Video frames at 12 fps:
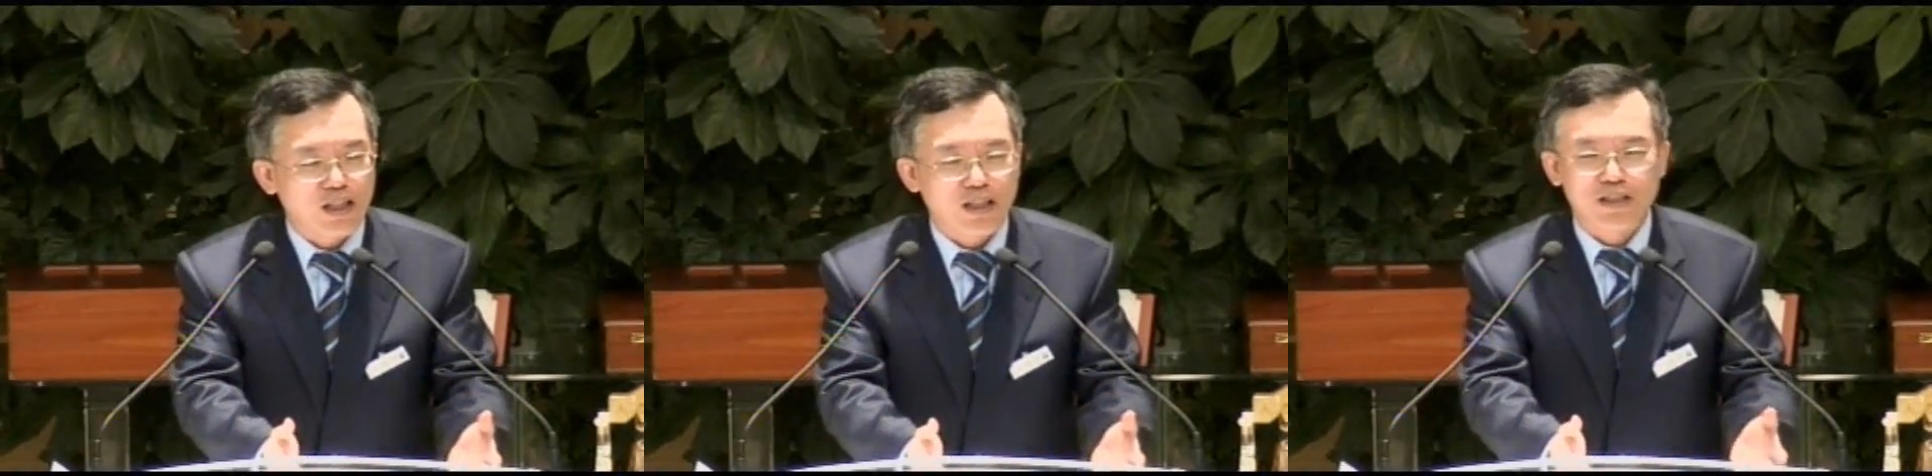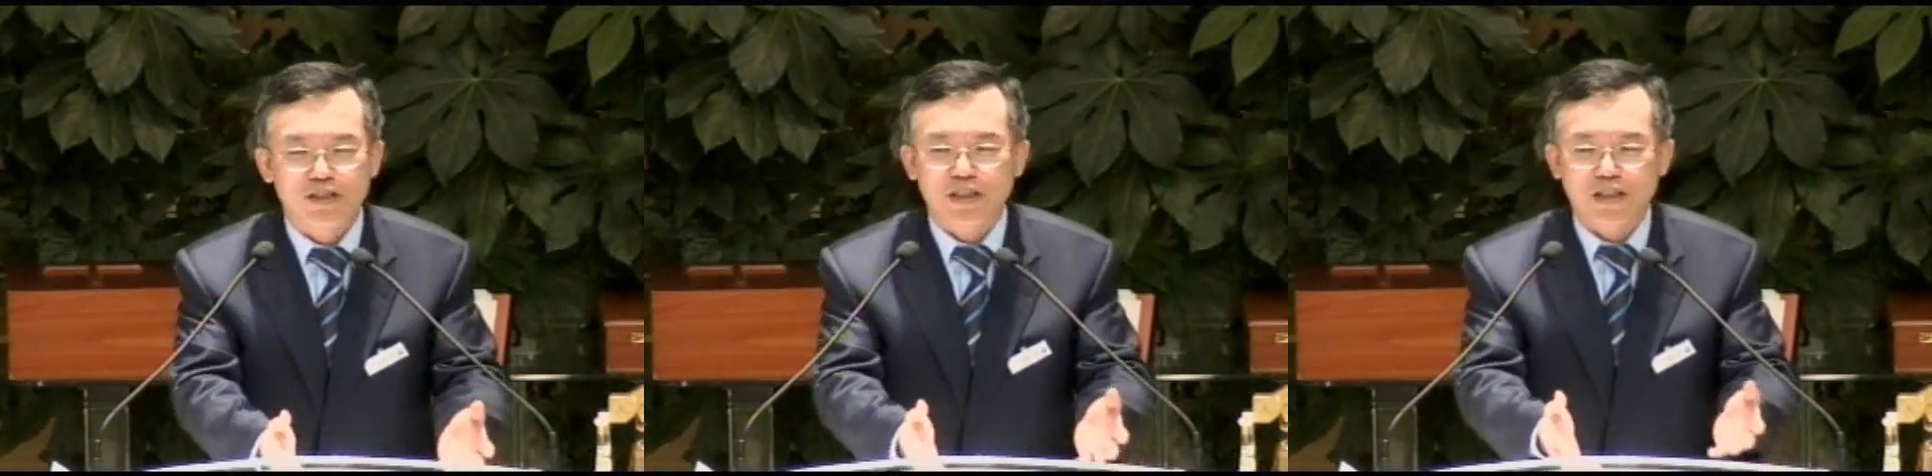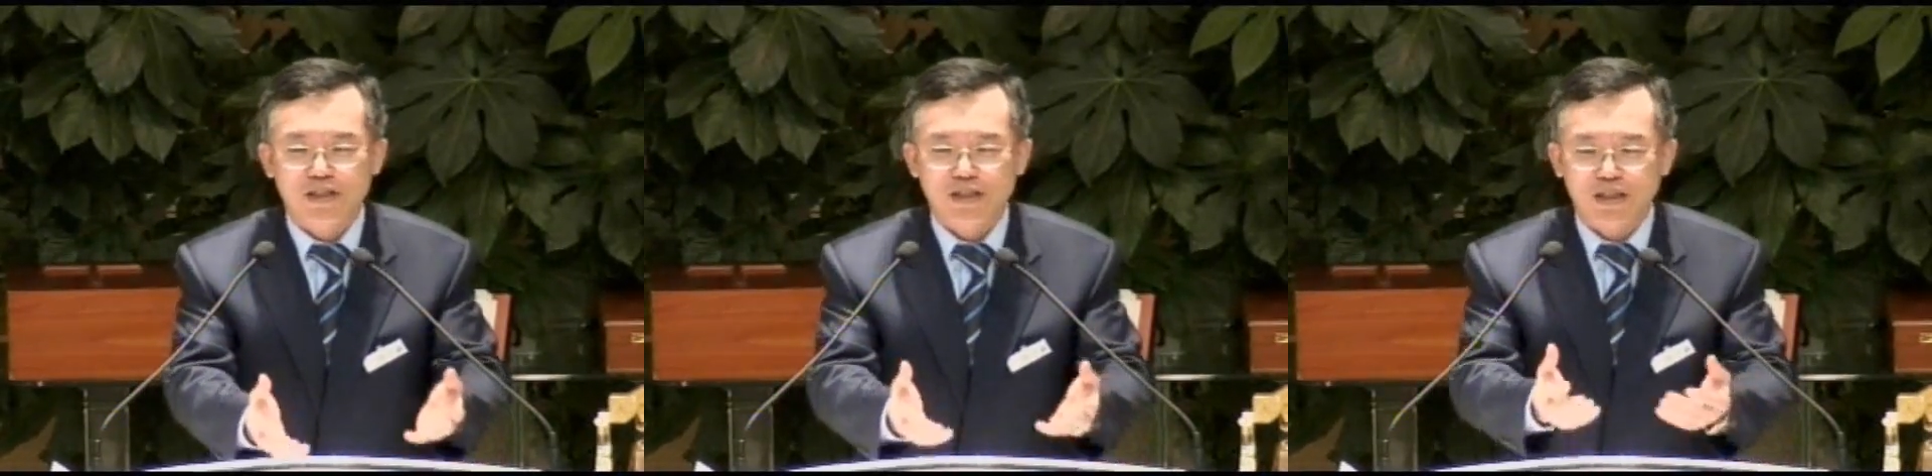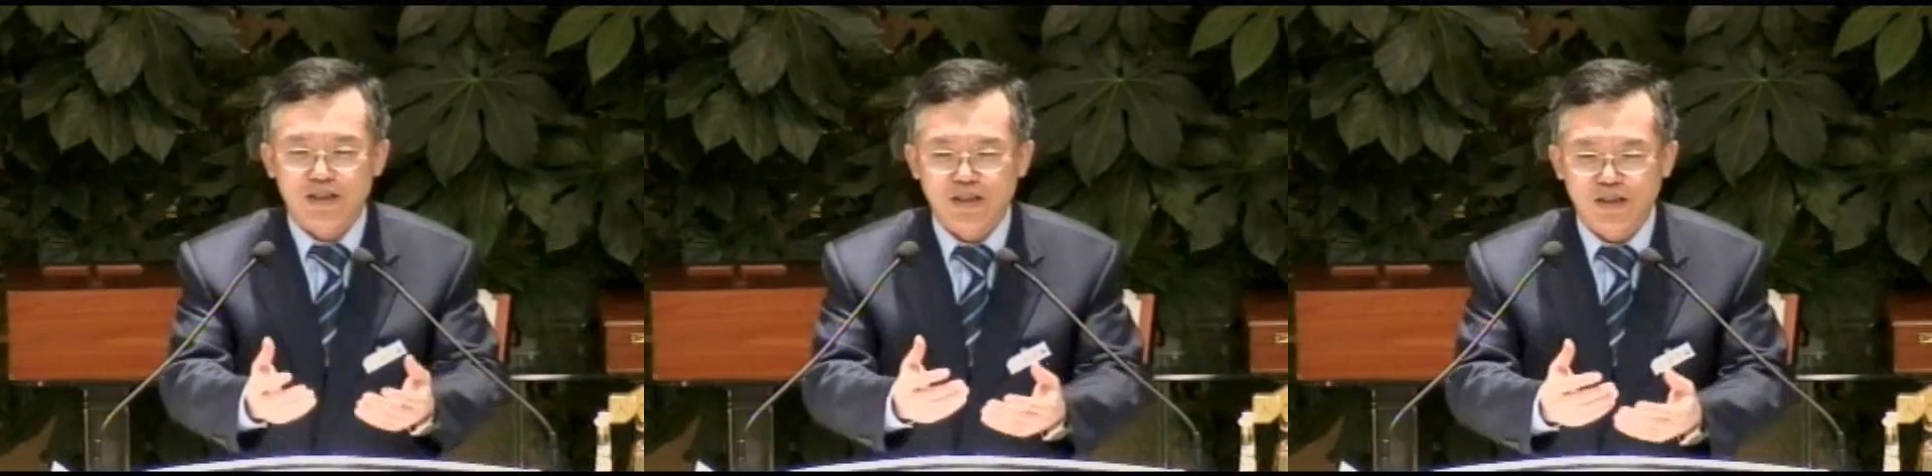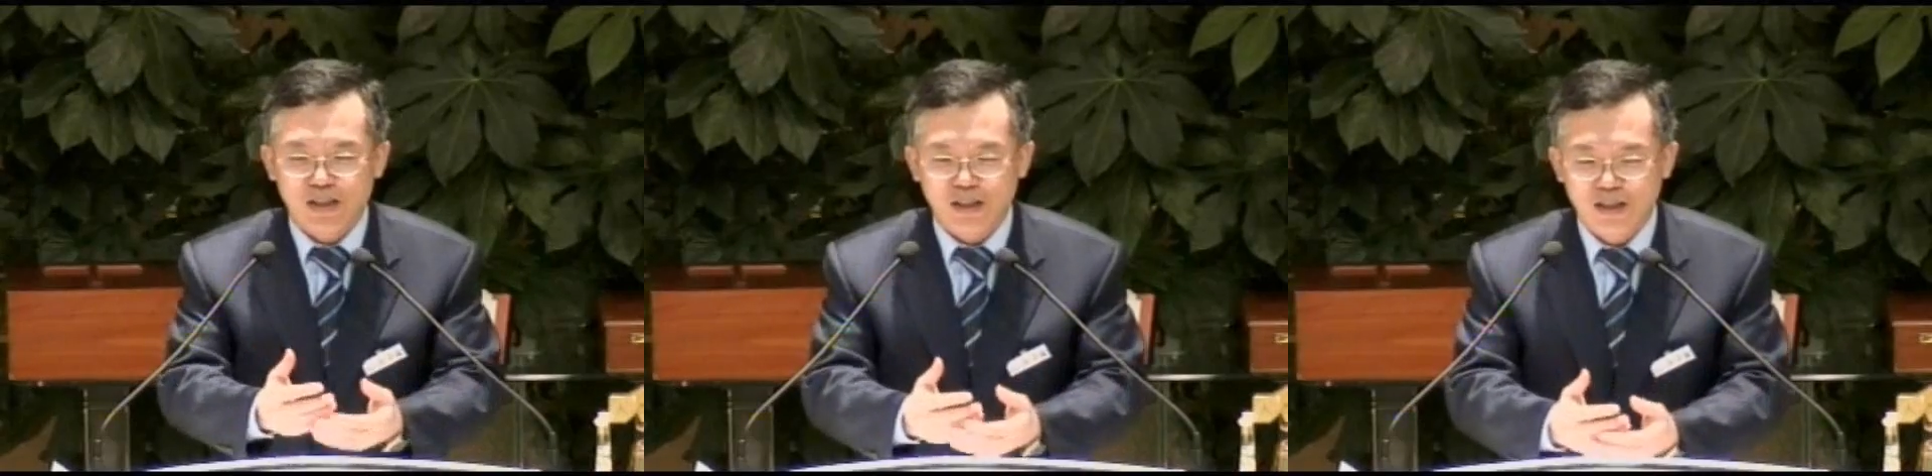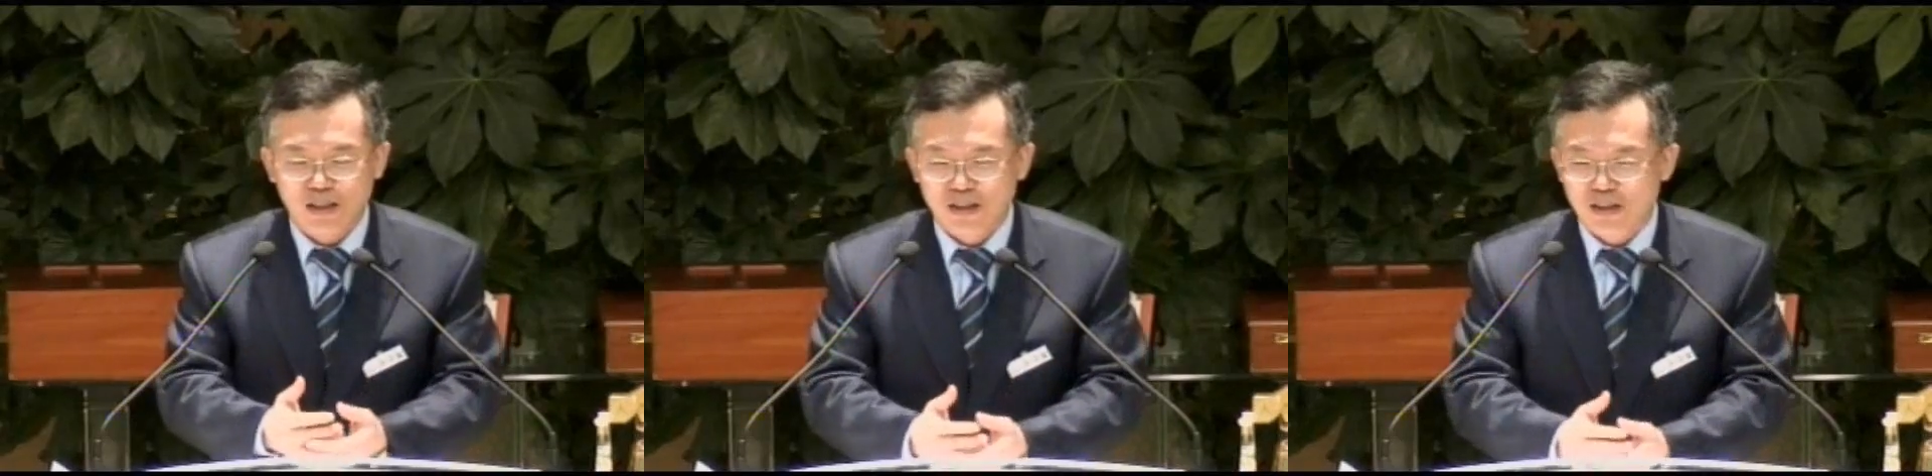하는 텍스
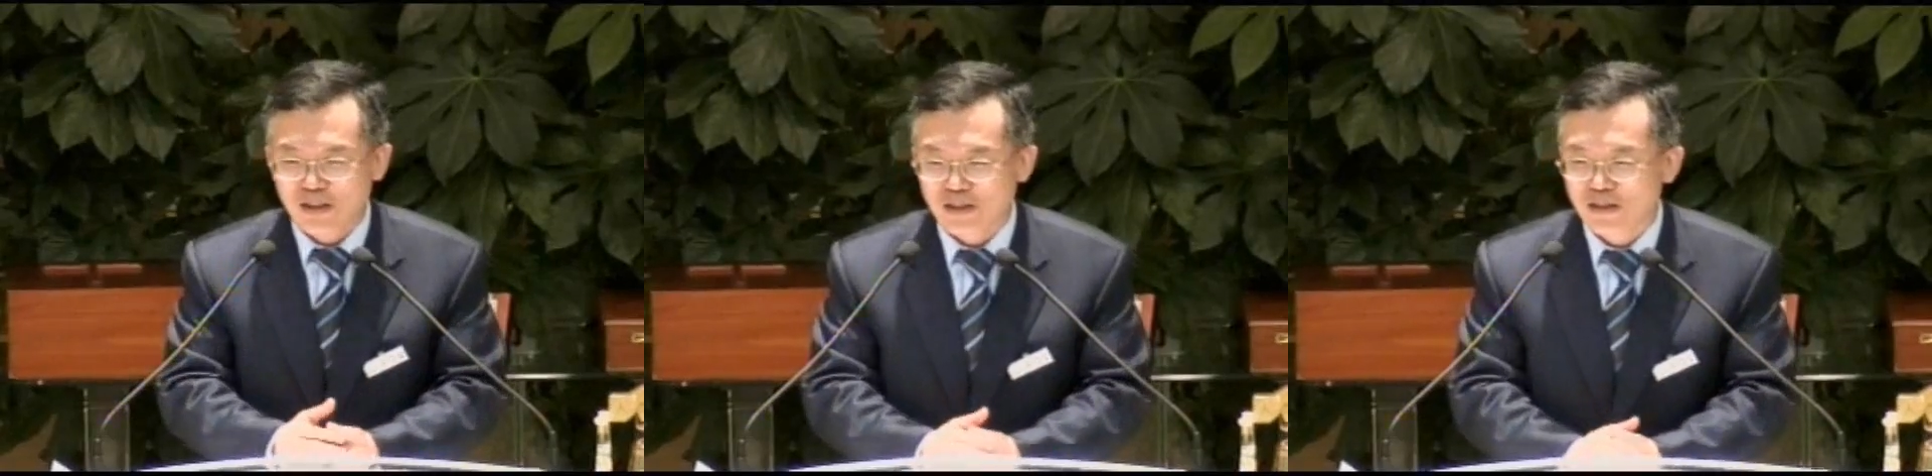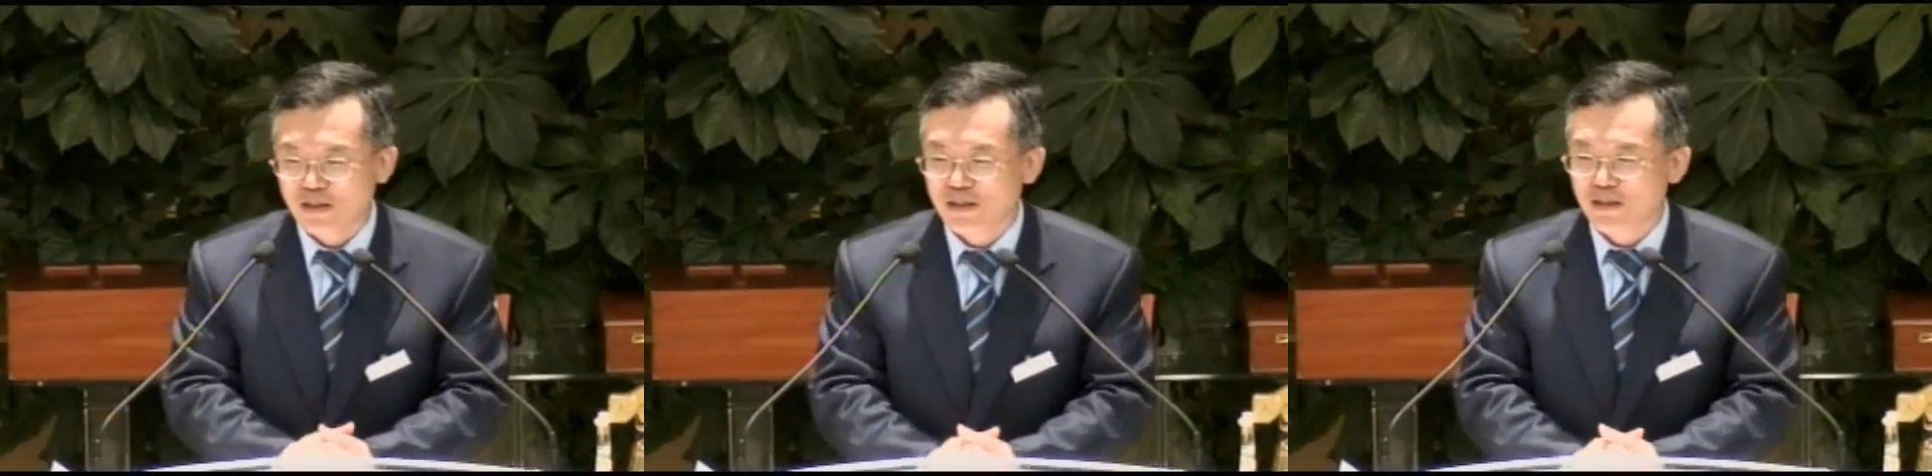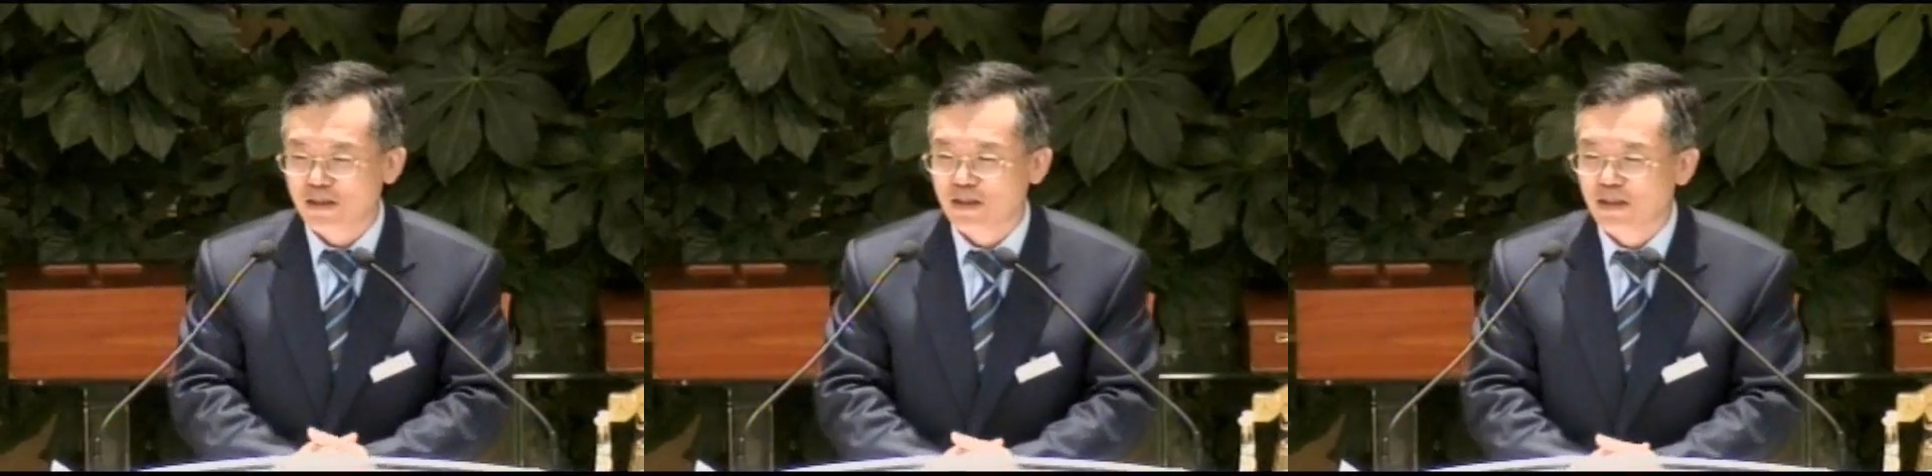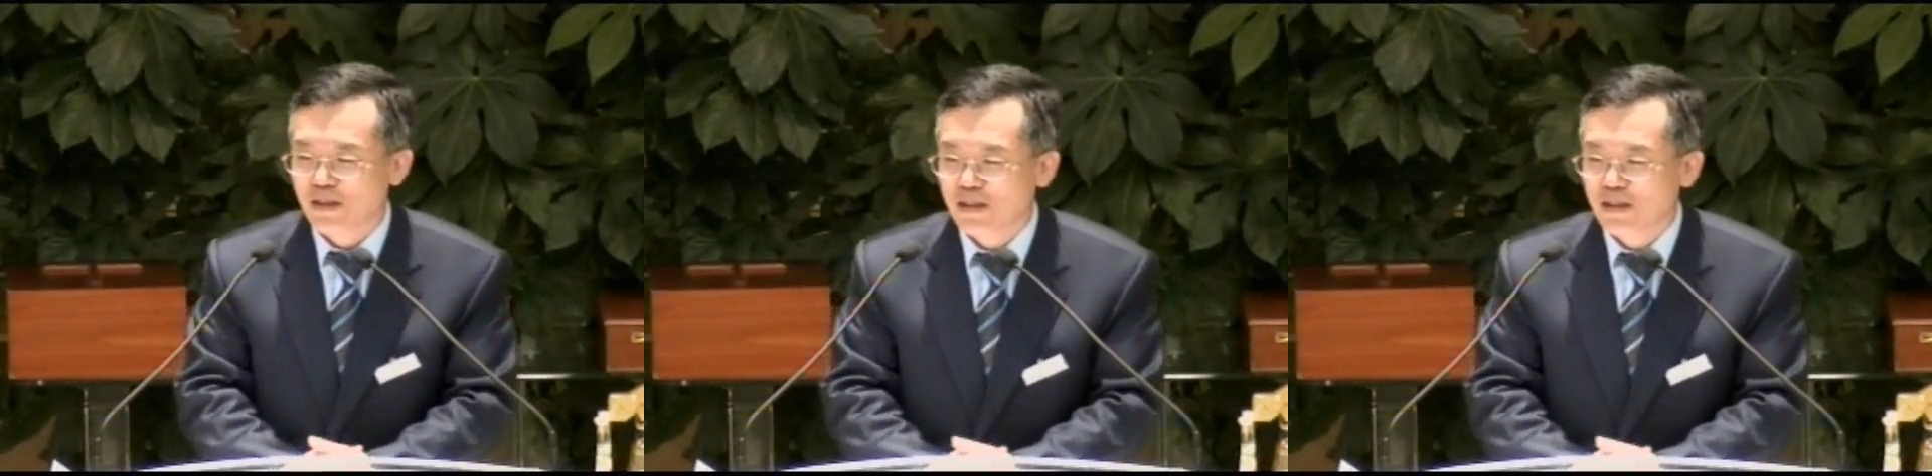리턴의 그